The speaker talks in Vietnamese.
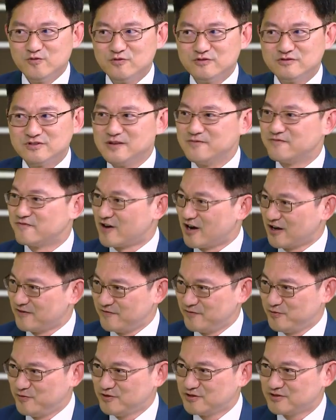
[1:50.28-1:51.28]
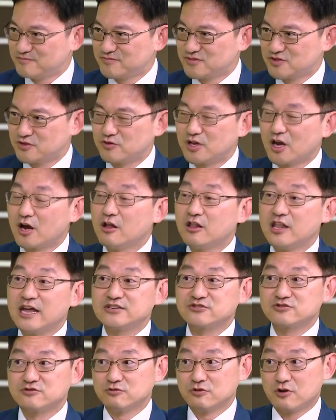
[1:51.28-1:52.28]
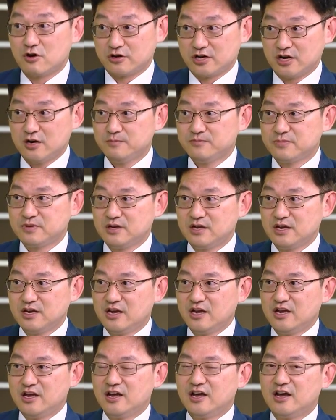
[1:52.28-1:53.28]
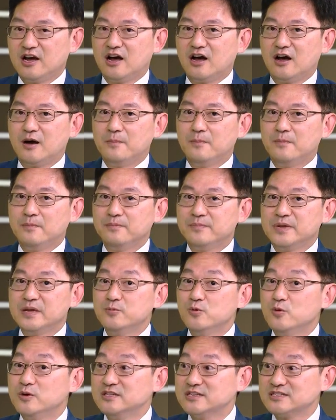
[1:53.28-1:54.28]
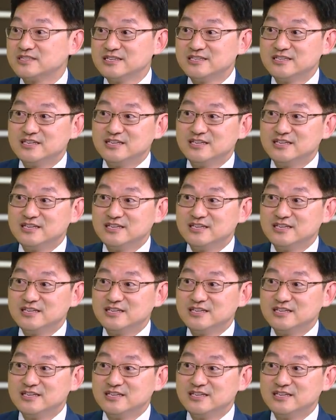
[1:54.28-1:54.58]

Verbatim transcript: Lượng cholesterol tăng cao, những người sống ở thành phố thường có